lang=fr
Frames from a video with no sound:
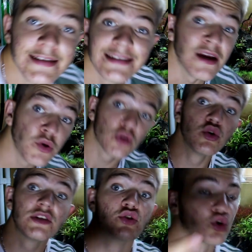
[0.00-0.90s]
Salut à
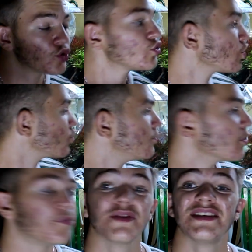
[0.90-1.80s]
tous et aujourd'hui on se retrouve
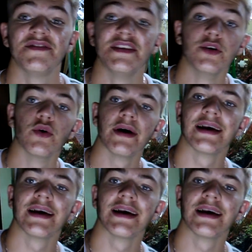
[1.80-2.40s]
pour une petite vidéo